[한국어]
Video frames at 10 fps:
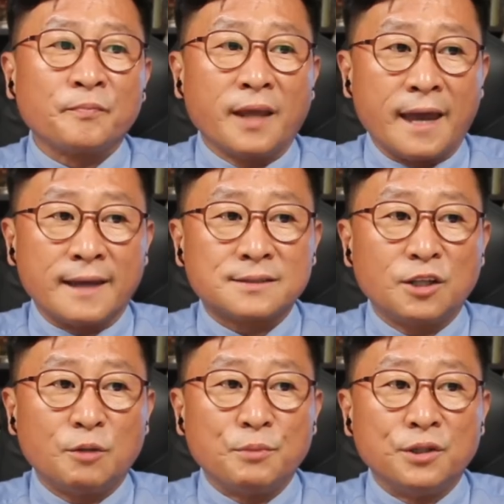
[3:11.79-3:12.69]
애써
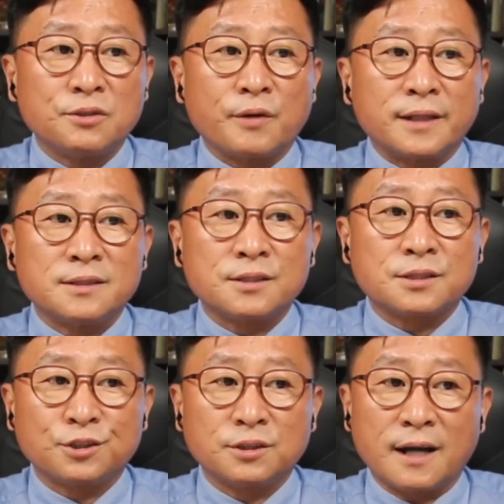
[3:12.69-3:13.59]
면접관을
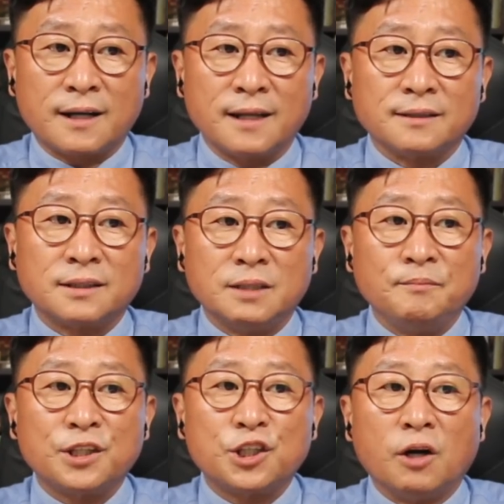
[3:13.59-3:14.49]
승낙한
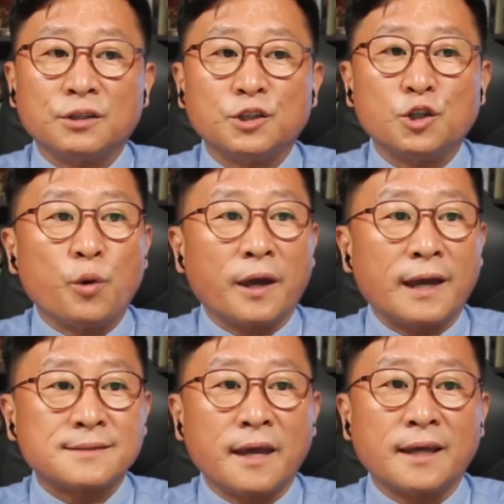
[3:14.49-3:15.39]
김경률
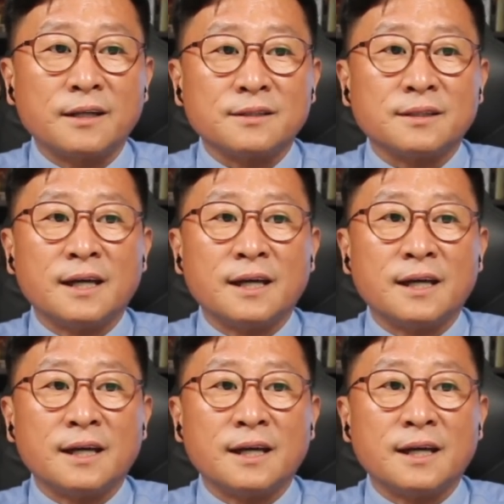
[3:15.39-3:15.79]
회계사에게는